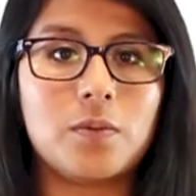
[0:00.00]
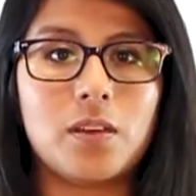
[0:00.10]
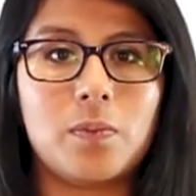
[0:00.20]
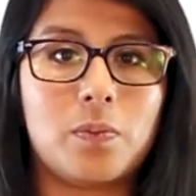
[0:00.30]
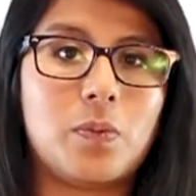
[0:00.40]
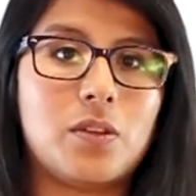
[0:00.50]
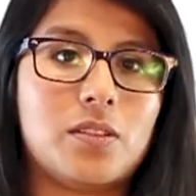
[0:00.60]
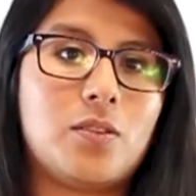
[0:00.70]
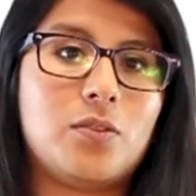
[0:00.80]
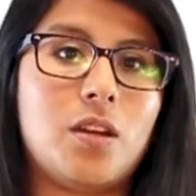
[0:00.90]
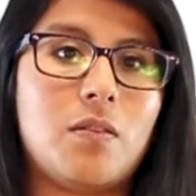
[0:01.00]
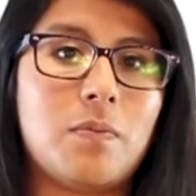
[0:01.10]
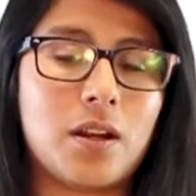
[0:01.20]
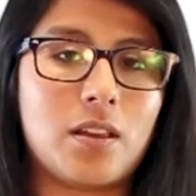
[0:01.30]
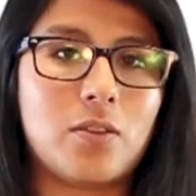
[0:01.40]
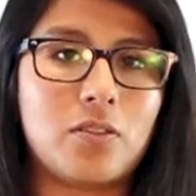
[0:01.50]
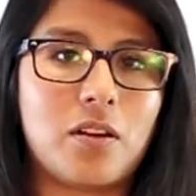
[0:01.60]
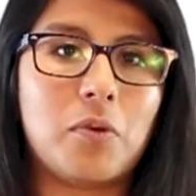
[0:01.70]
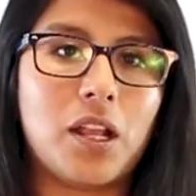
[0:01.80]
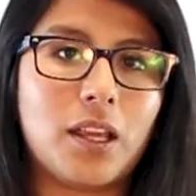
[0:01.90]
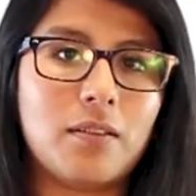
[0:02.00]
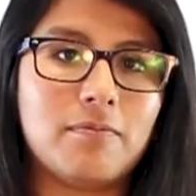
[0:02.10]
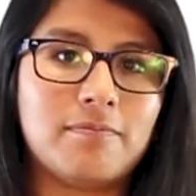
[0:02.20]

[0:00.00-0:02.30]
y pues ya no sirven para dar otra vuelta.